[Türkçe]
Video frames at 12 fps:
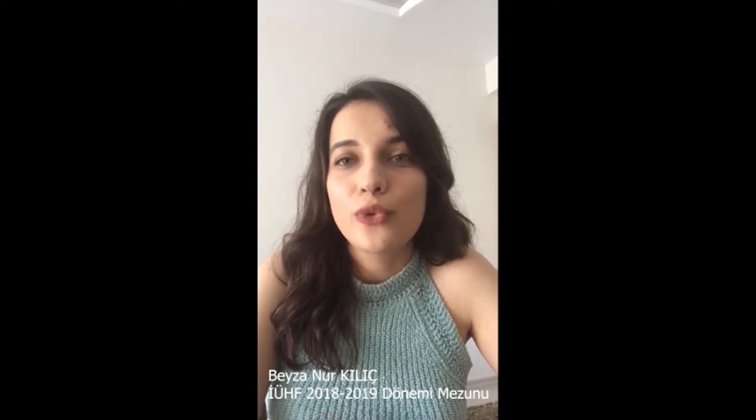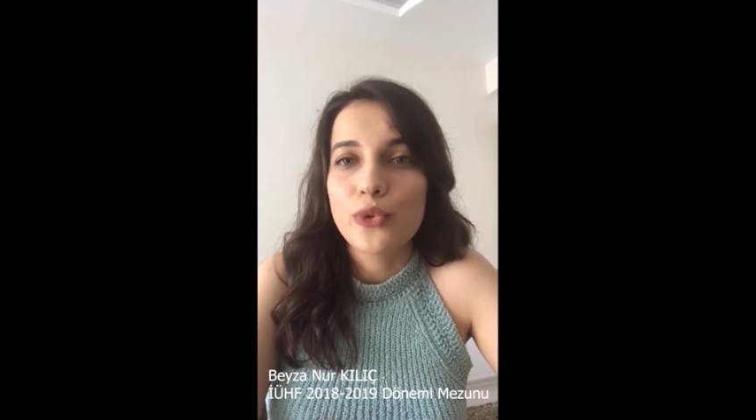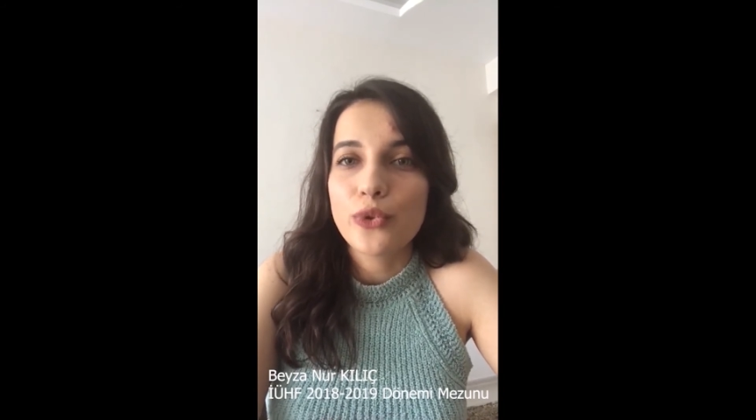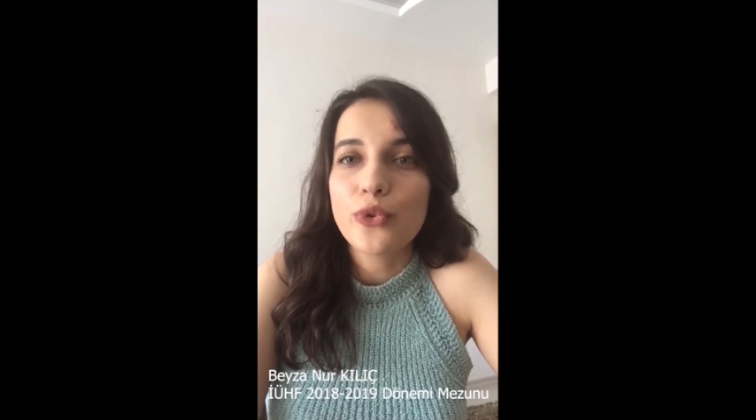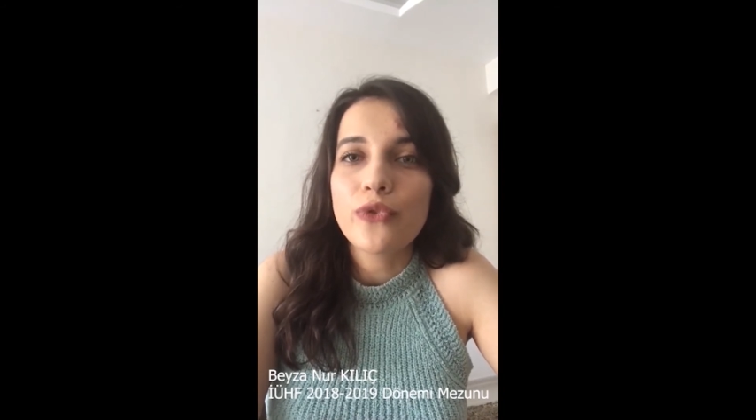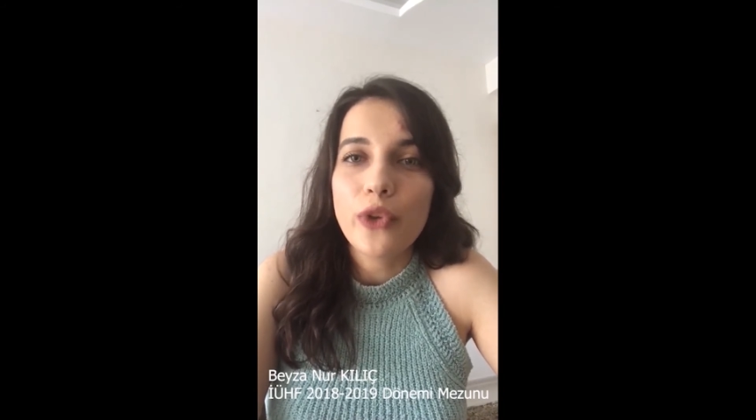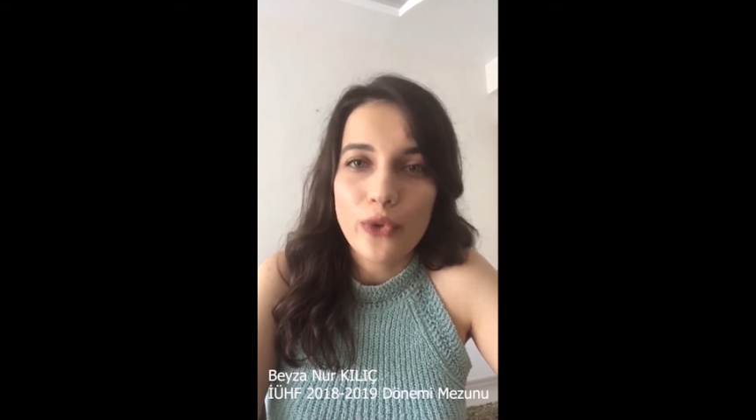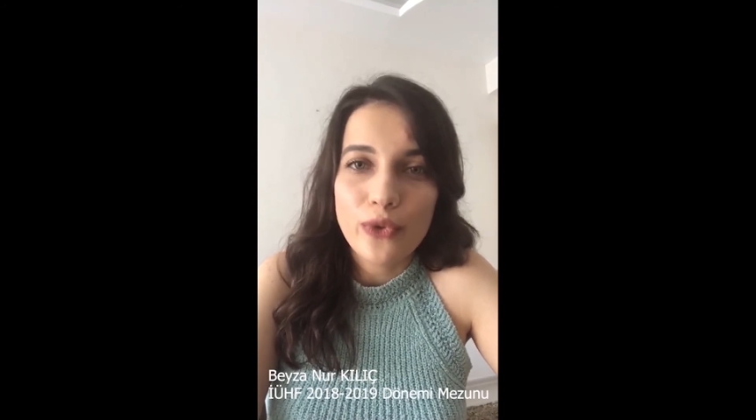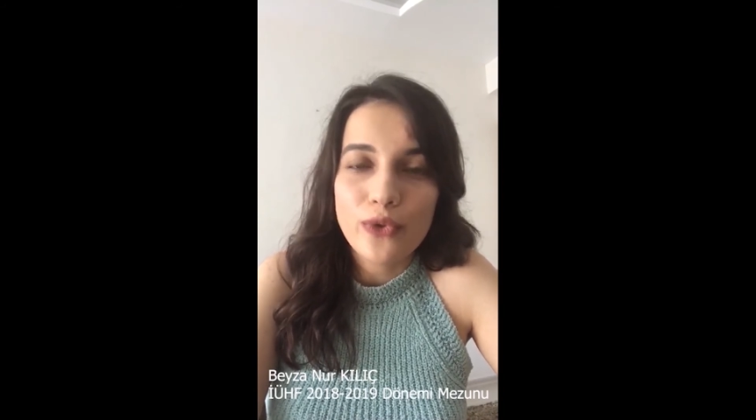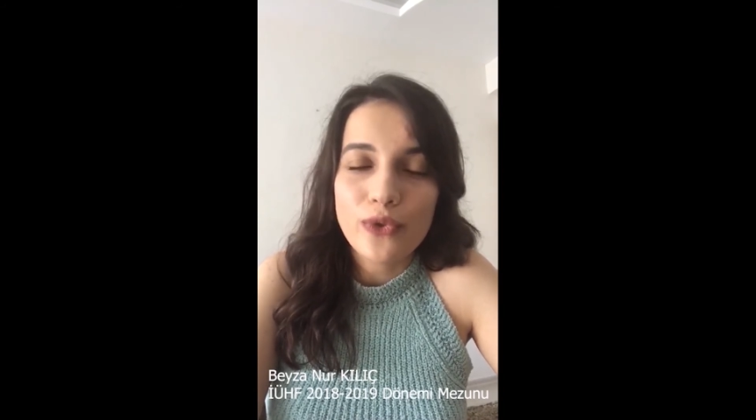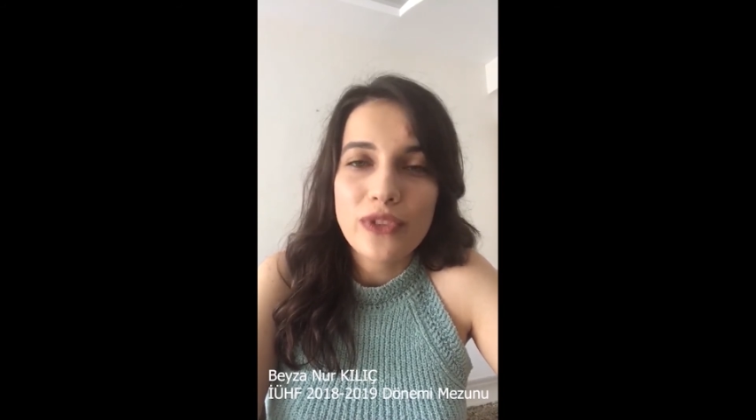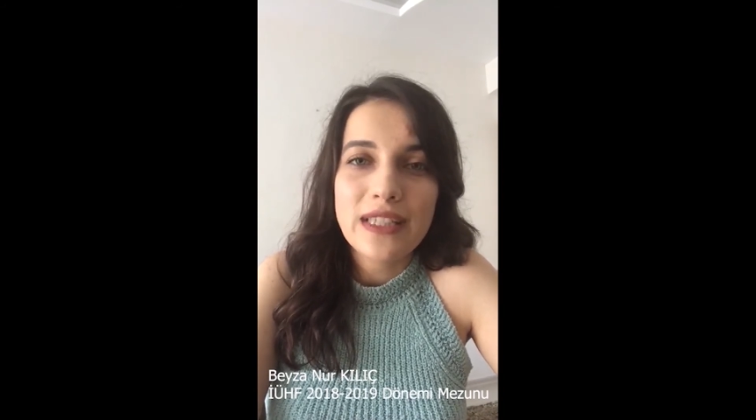gurur ve
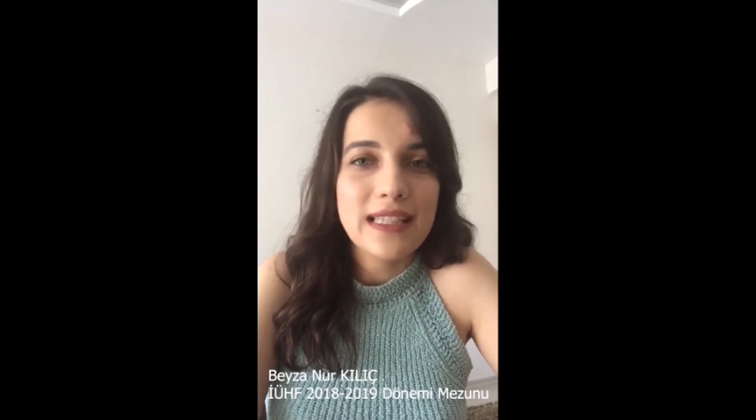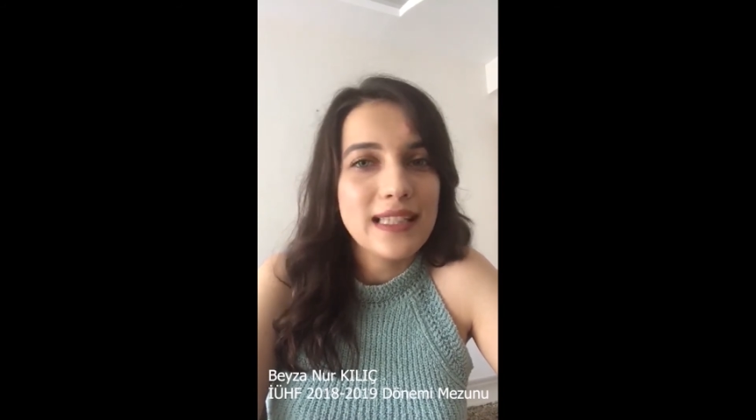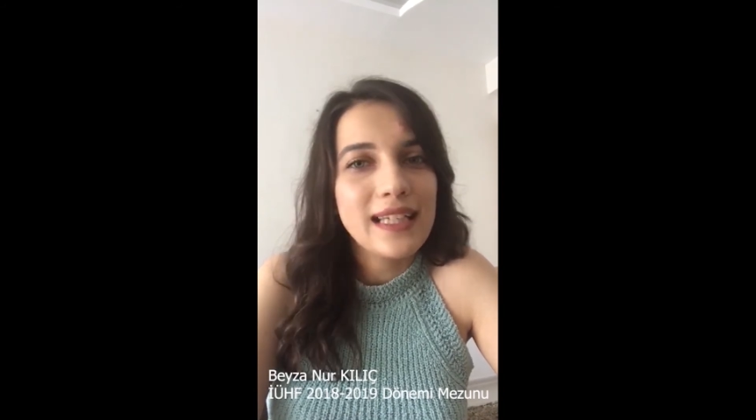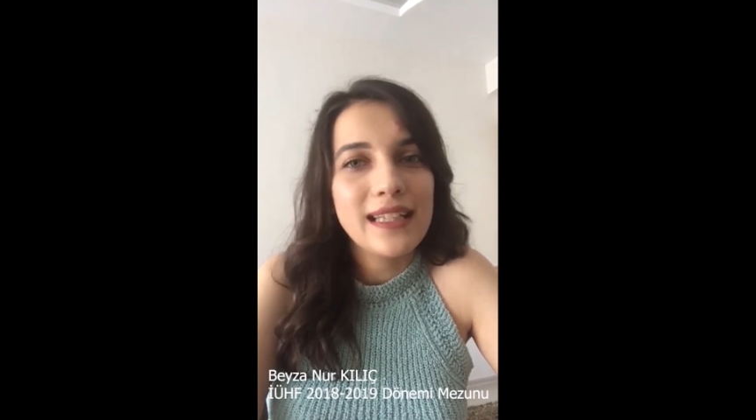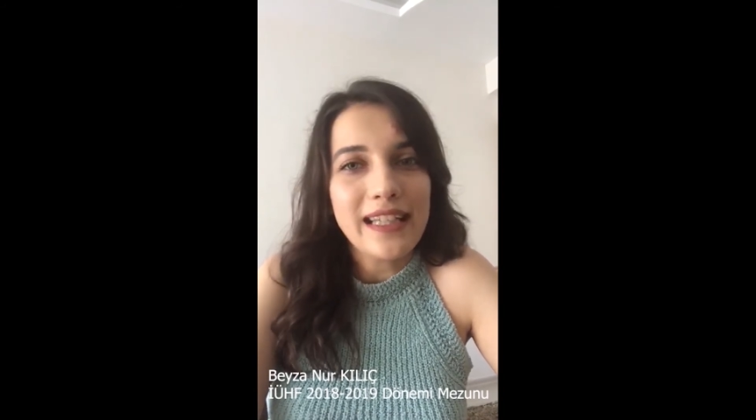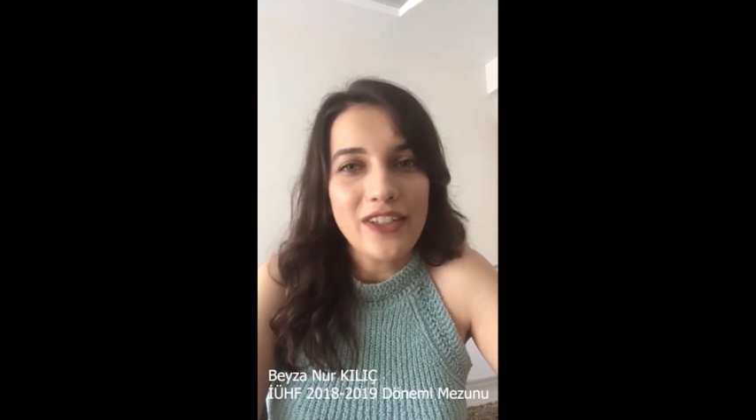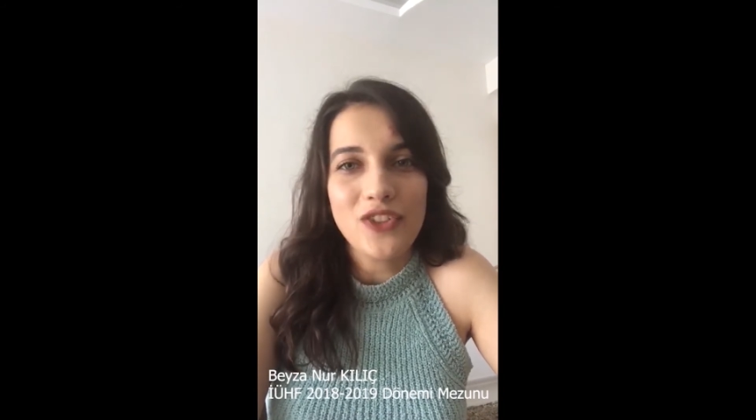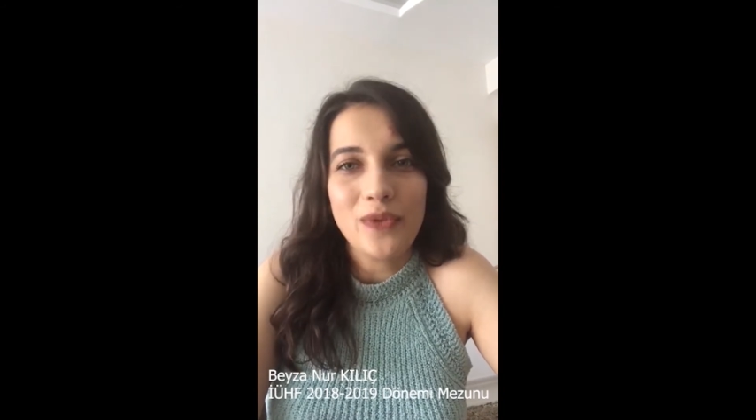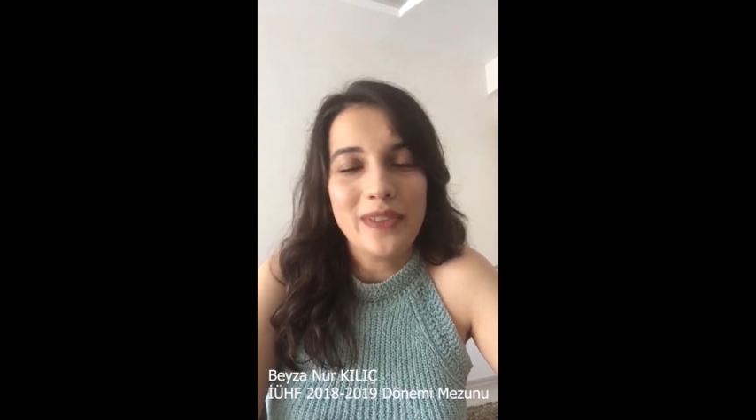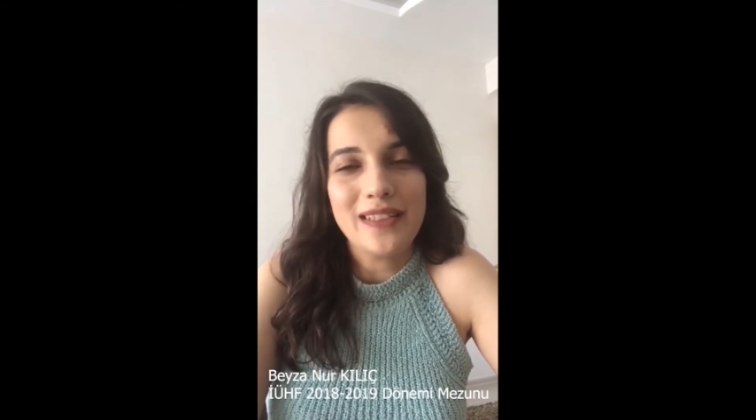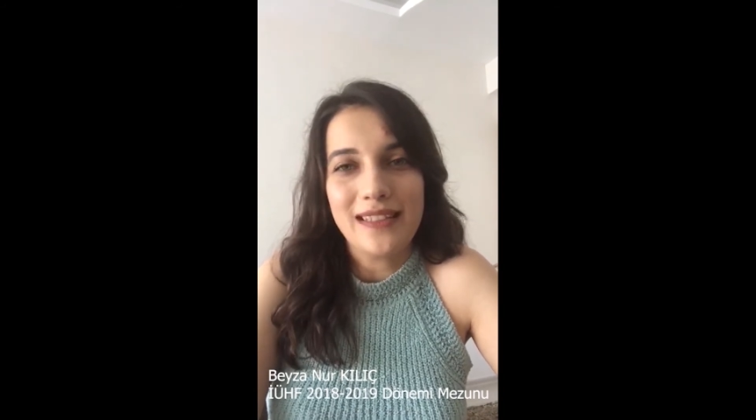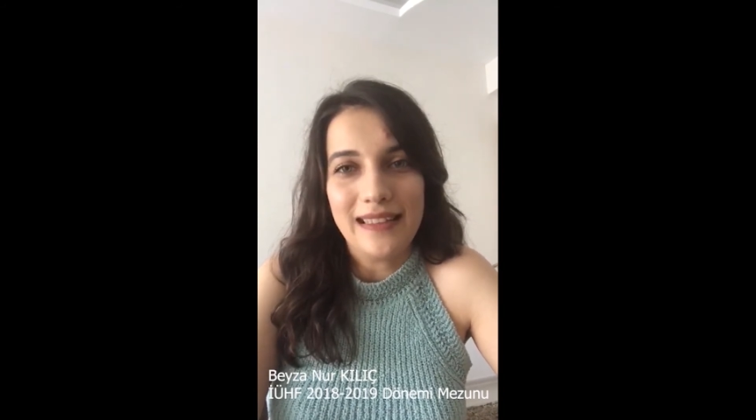onuru sizlerin de
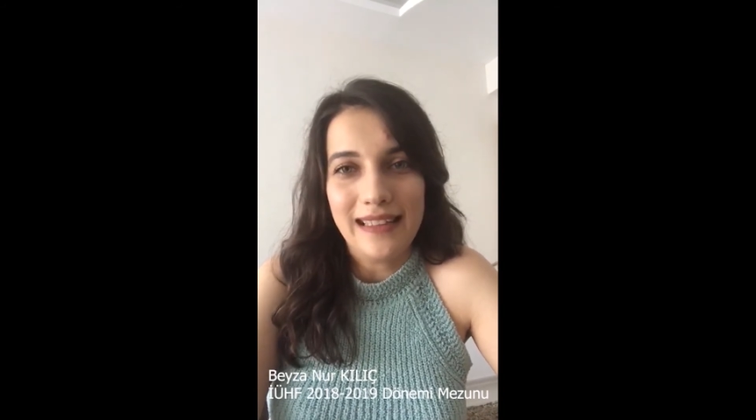yaşamasını